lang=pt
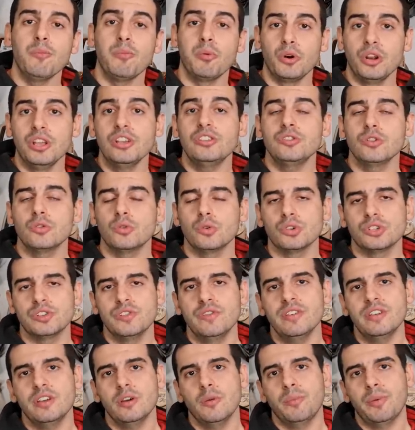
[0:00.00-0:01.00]
por isso,
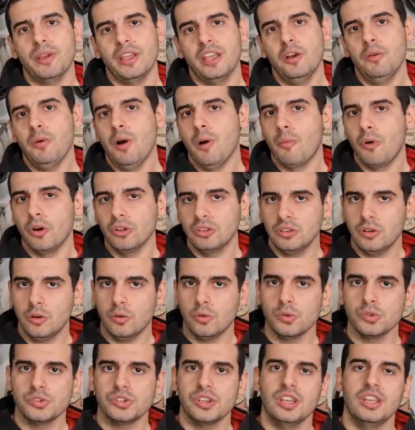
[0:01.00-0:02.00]
inclusive, que eu peguei uma moto que eu
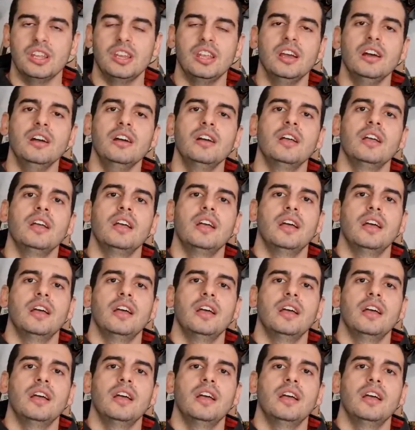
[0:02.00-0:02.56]
conseguiria,